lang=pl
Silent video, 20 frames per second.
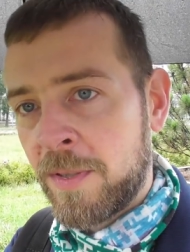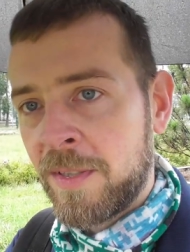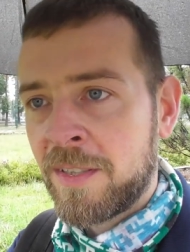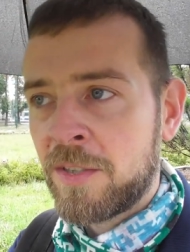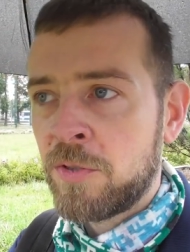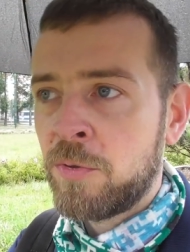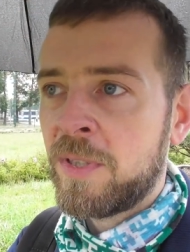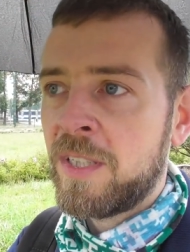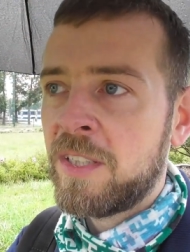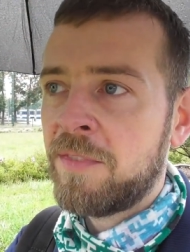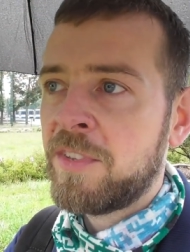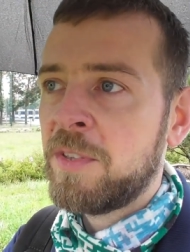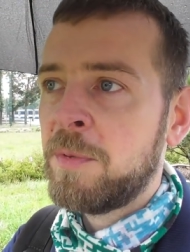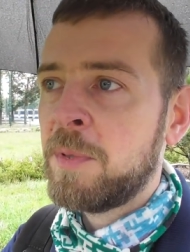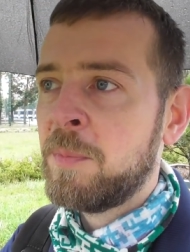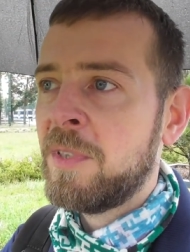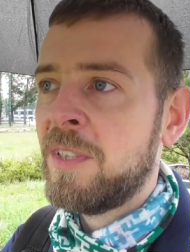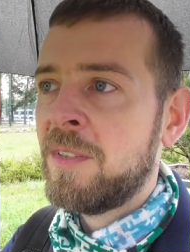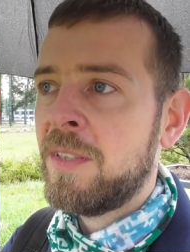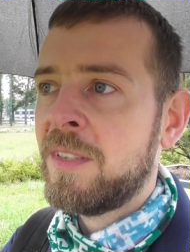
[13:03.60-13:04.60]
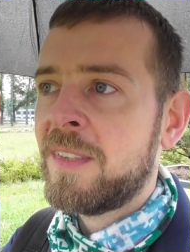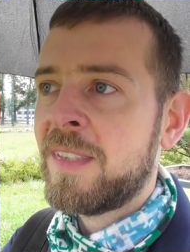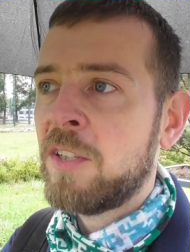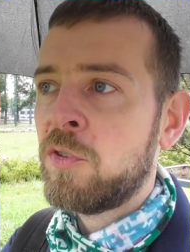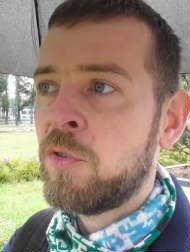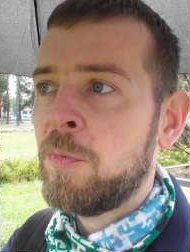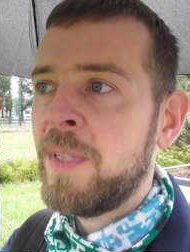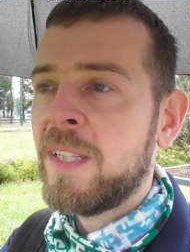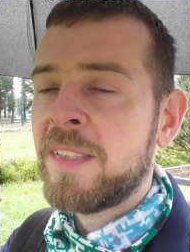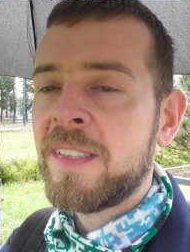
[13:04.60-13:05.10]
e, które w tym e,
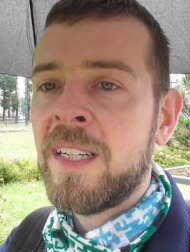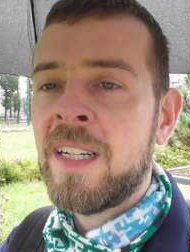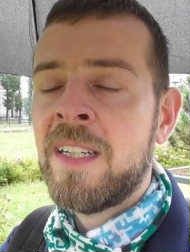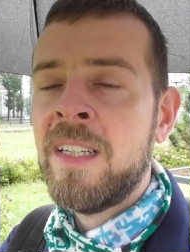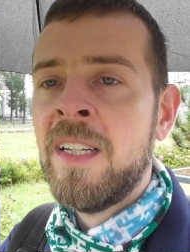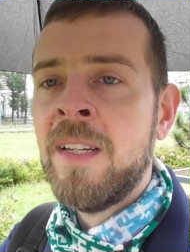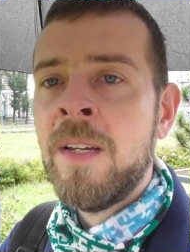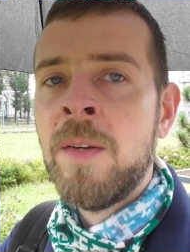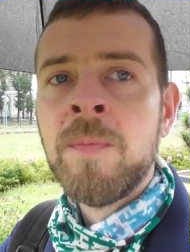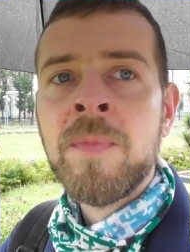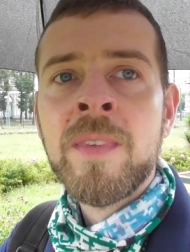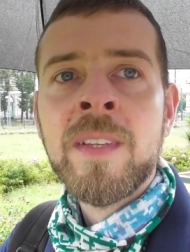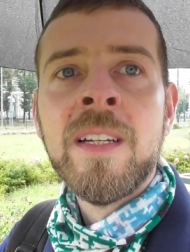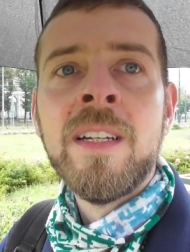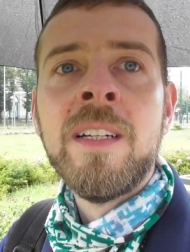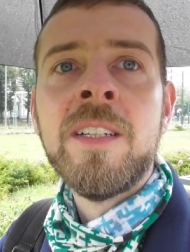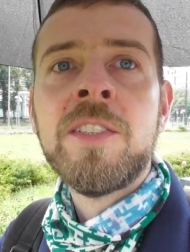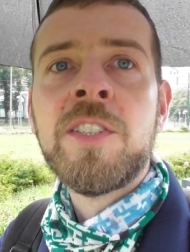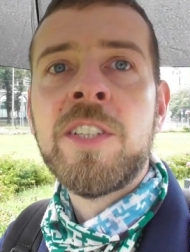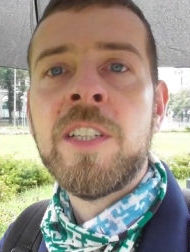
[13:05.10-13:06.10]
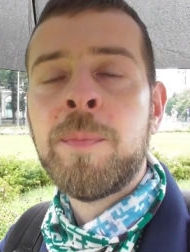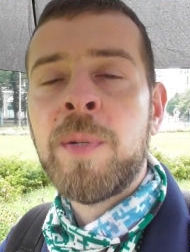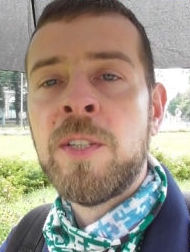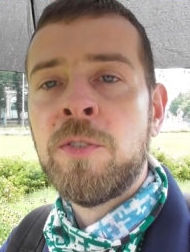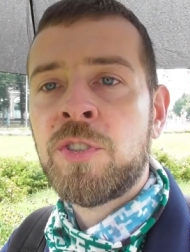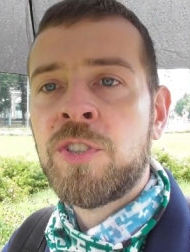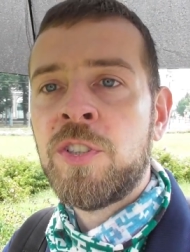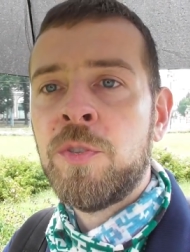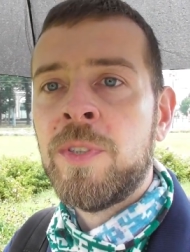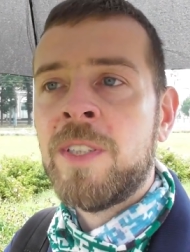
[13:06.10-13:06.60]
centrum miasta e, się
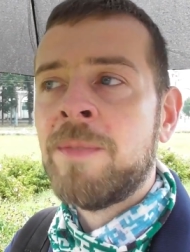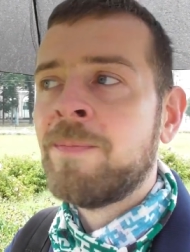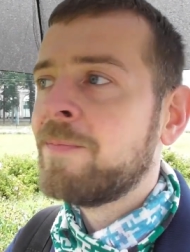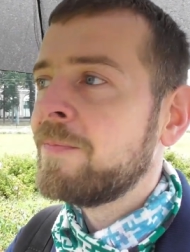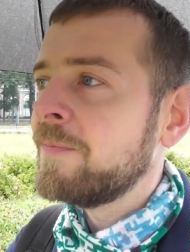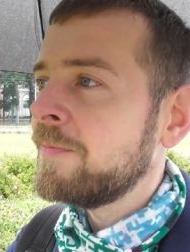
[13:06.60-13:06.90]
panoszyły.